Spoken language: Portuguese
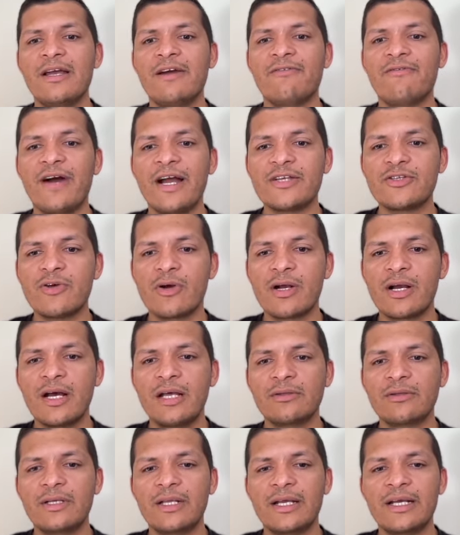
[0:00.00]
Vai
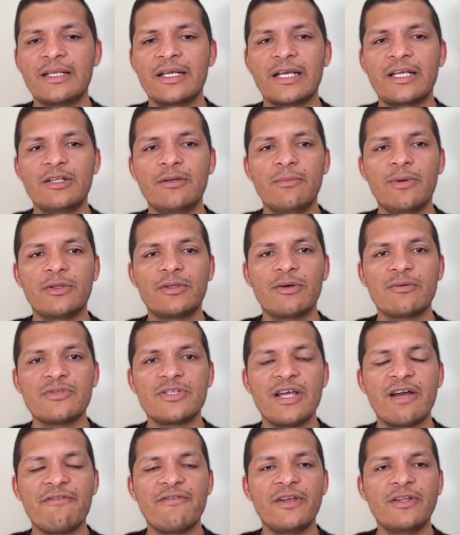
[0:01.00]
jogando, clicando aqui no botão
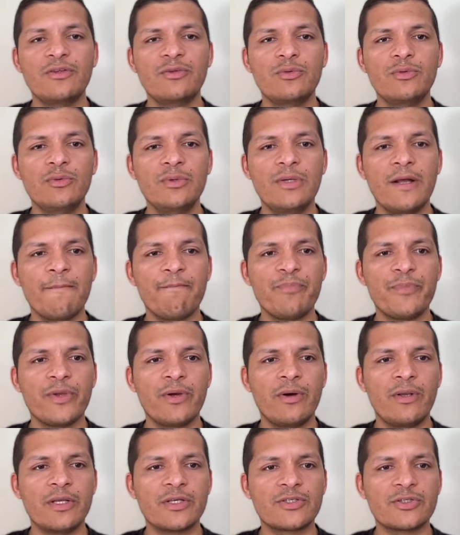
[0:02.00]
de aventura.
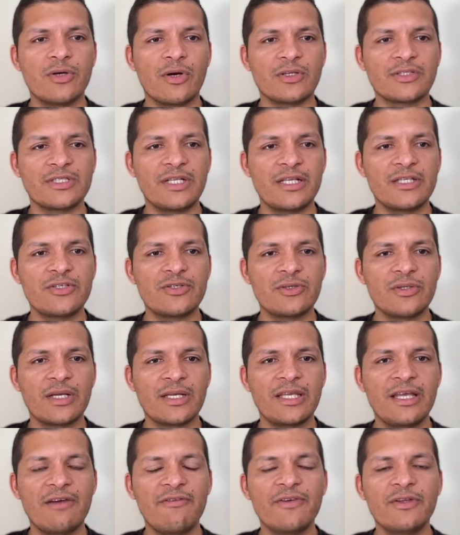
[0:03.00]
Olha só, seleciona
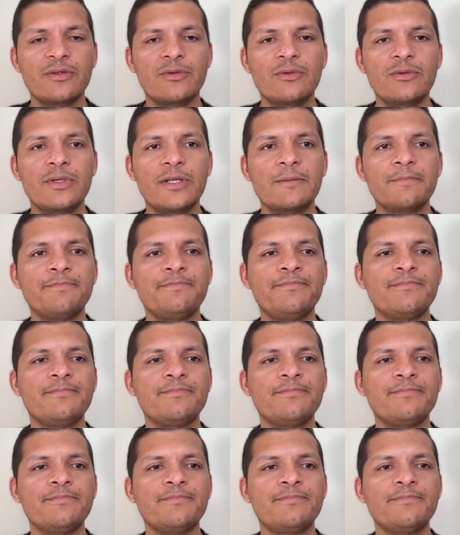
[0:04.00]
aqui a aventura